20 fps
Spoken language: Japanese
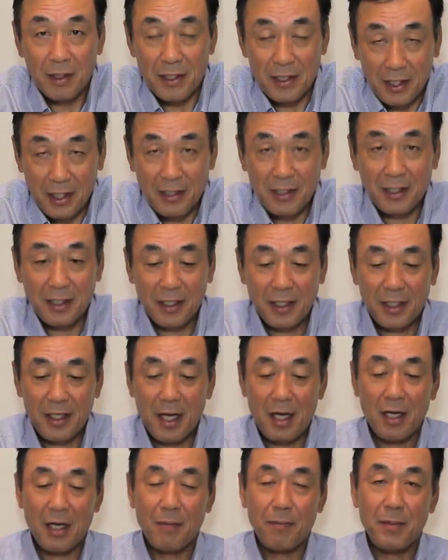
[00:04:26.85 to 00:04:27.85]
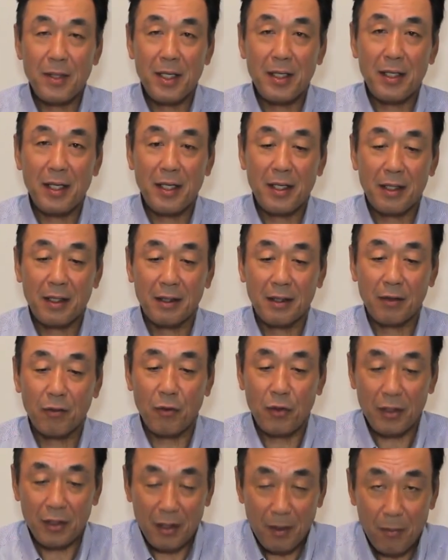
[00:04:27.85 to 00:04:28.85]
しかし力感が見えない
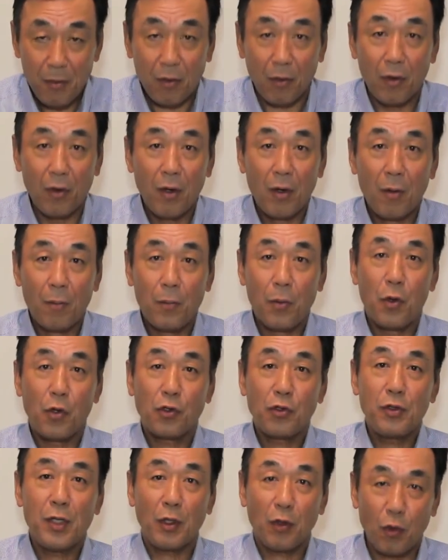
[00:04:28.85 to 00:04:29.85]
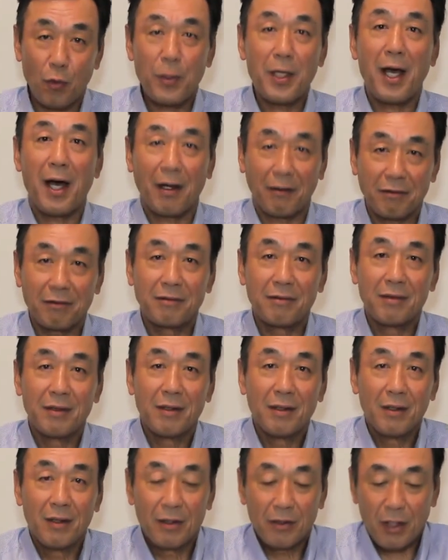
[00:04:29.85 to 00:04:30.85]
といってもボールには伸びがあ
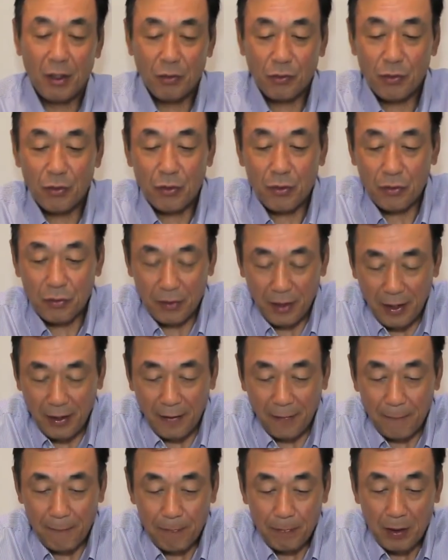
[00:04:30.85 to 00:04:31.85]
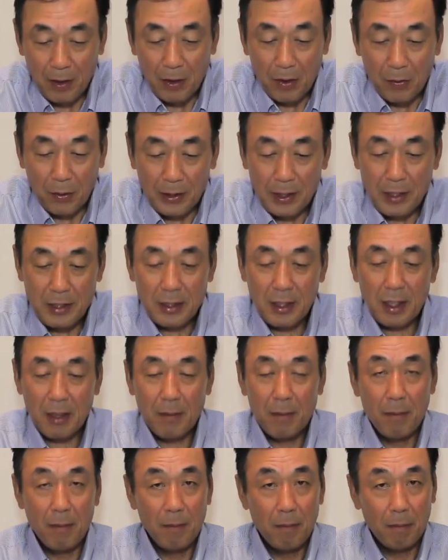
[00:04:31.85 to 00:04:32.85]
るっていうところで、私が
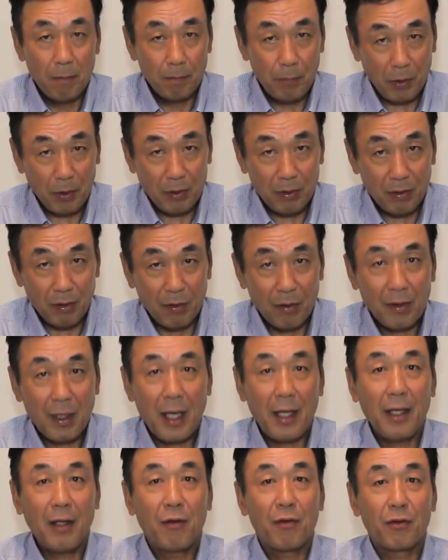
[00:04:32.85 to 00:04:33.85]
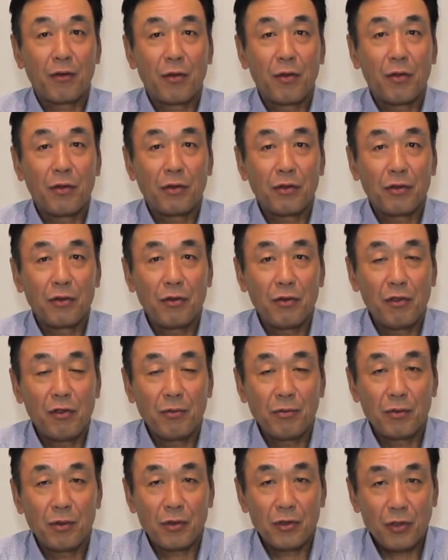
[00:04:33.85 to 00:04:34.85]
ポッと彼の投球
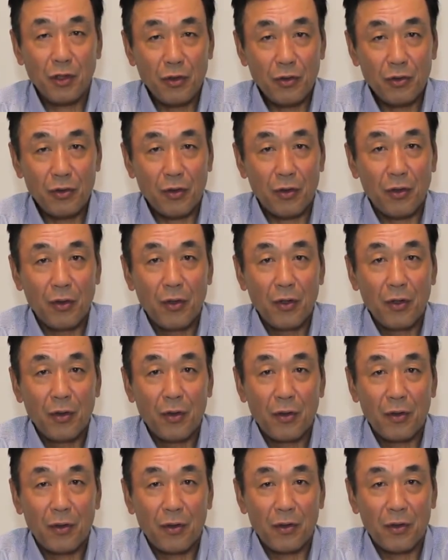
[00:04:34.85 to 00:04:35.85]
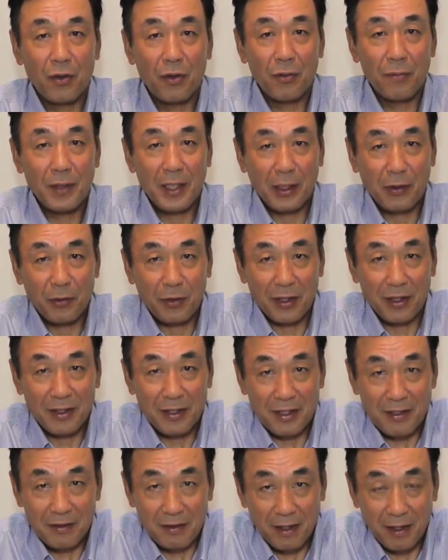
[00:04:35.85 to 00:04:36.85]
フォームをちょっと見た時
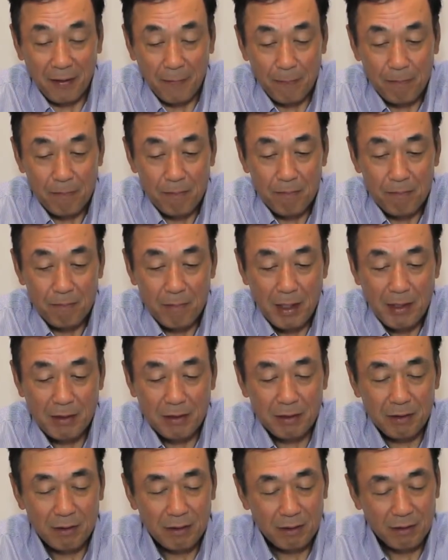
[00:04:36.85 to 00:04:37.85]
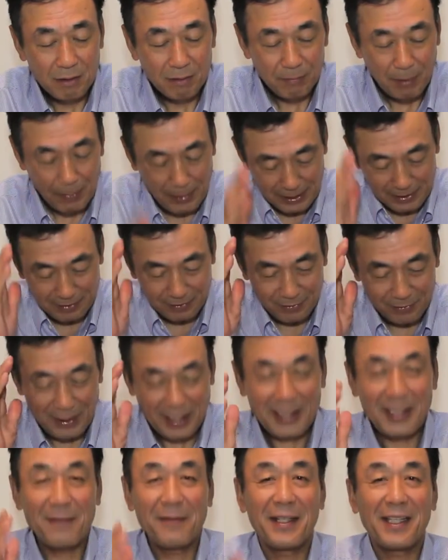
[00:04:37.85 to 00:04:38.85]
にですね、まずパパッ
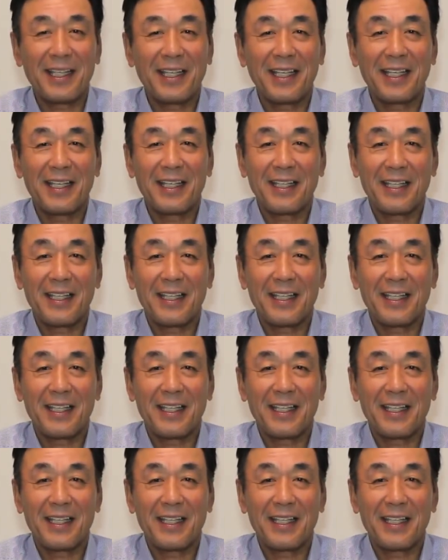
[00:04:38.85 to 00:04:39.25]
と頭に